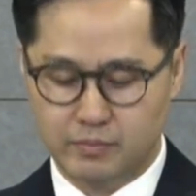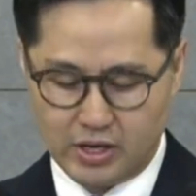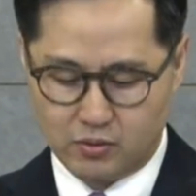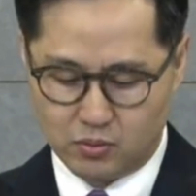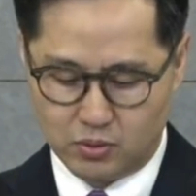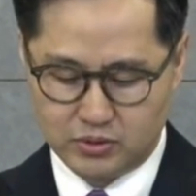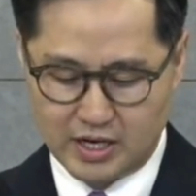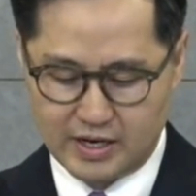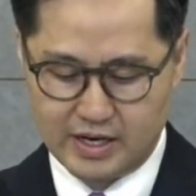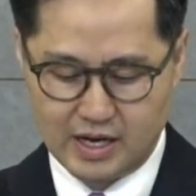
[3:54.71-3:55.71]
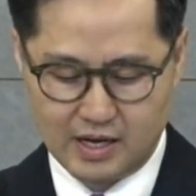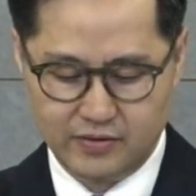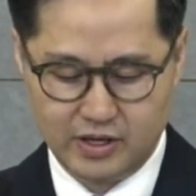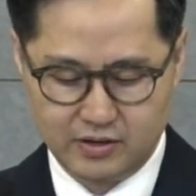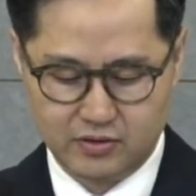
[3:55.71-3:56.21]
맺고 살아야
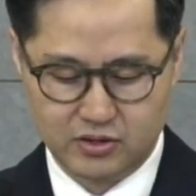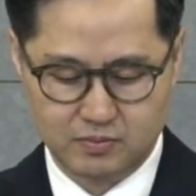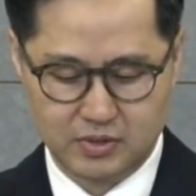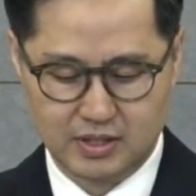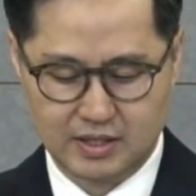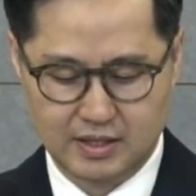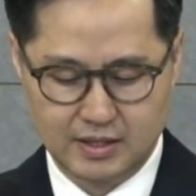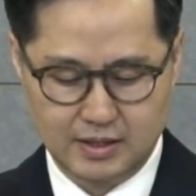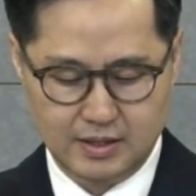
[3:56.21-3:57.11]
한다는 것입니다.